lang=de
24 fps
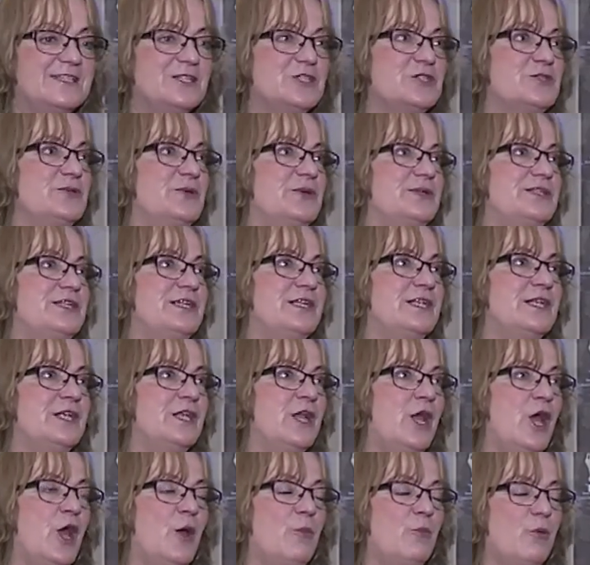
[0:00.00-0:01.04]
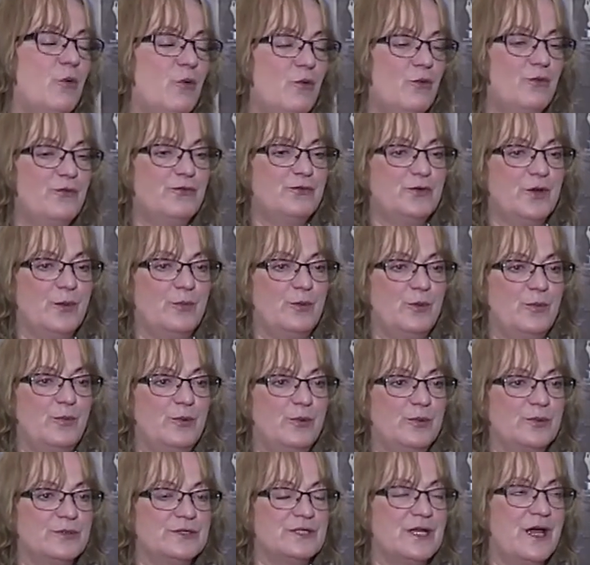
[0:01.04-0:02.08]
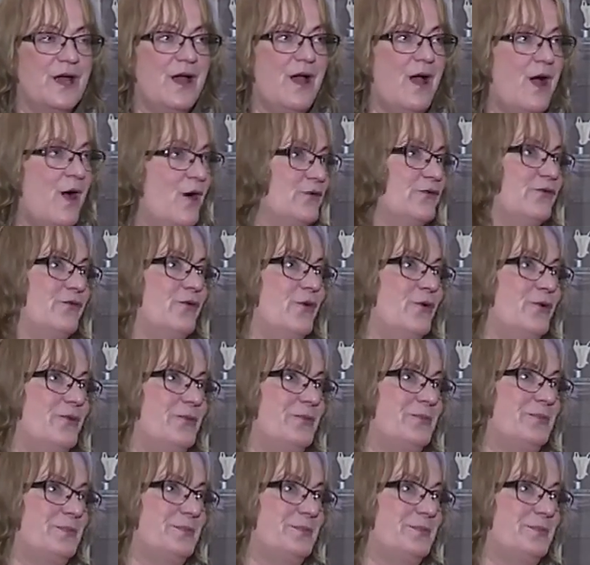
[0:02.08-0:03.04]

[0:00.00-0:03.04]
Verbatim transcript: den schönen Titel Beruf Doppelpunkt Hausfrau.